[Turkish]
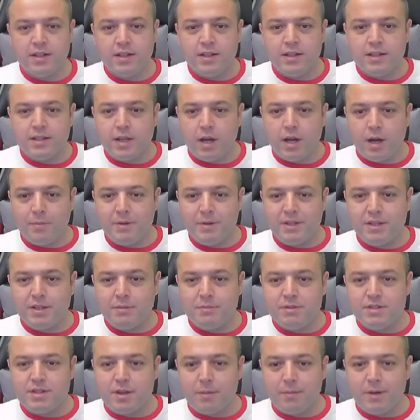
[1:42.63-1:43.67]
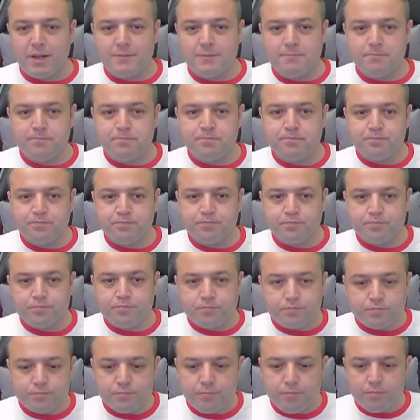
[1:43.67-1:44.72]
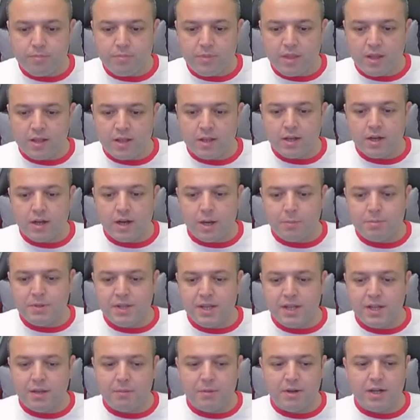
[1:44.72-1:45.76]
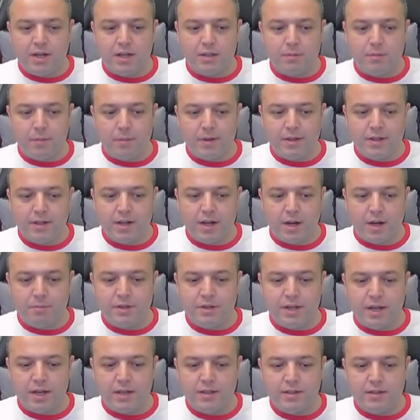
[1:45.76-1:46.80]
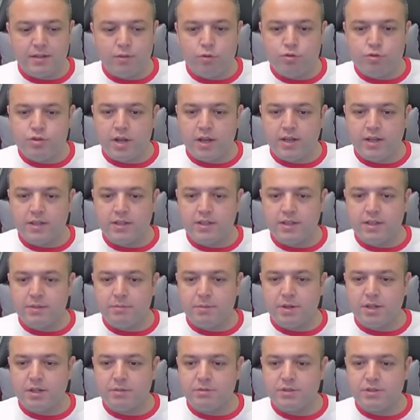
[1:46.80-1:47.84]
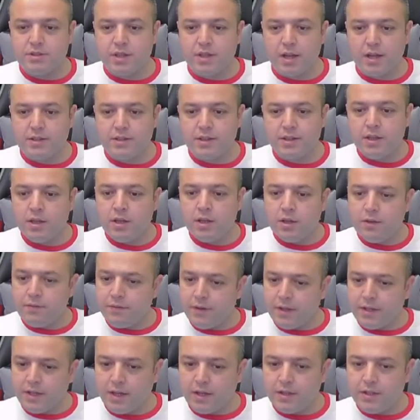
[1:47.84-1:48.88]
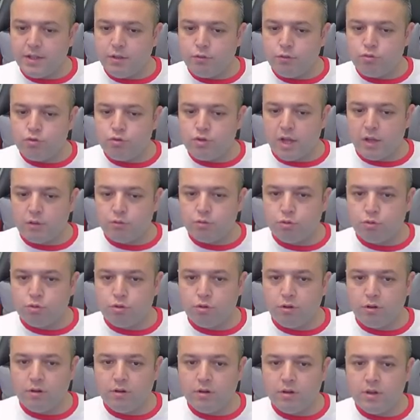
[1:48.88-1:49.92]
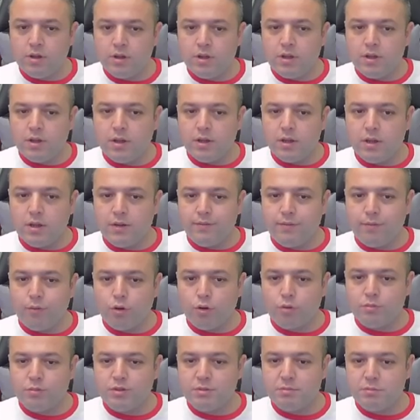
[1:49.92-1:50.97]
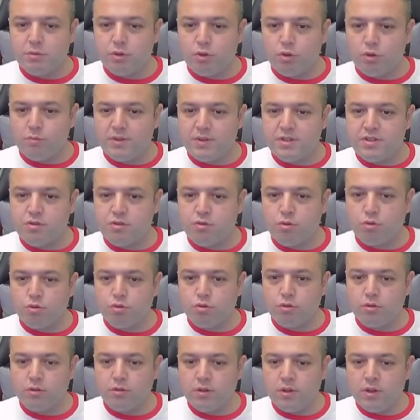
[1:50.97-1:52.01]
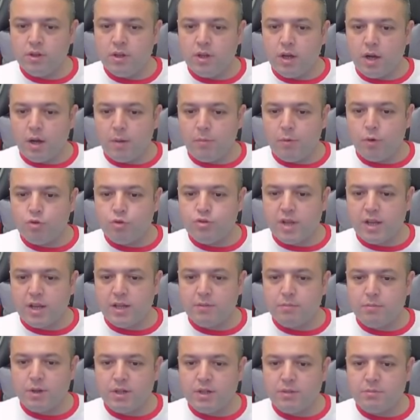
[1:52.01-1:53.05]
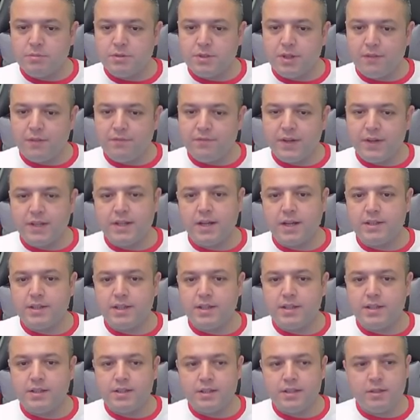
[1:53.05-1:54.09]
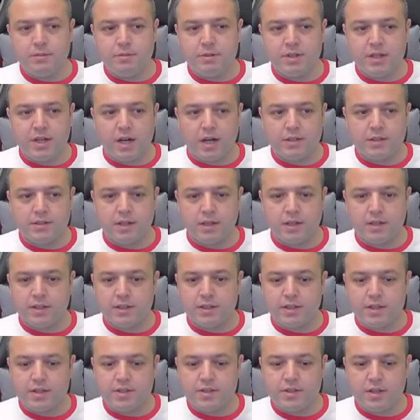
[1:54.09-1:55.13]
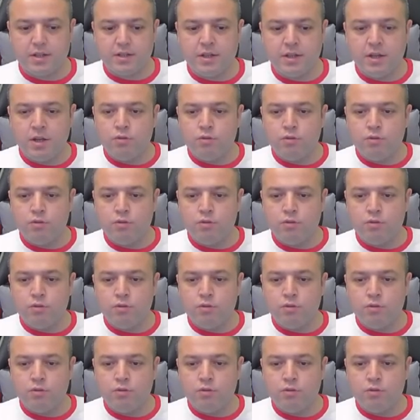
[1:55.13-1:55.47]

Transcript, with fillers: Devam ettiğimiz zaman Gabriel'e bakalım hemen. Gabriel özellikleri bakımından fena değil güzel duruyor. E, formunun bir olması kötü ama özellik bakımından fena değil. İyi bir kart arkadaşlar.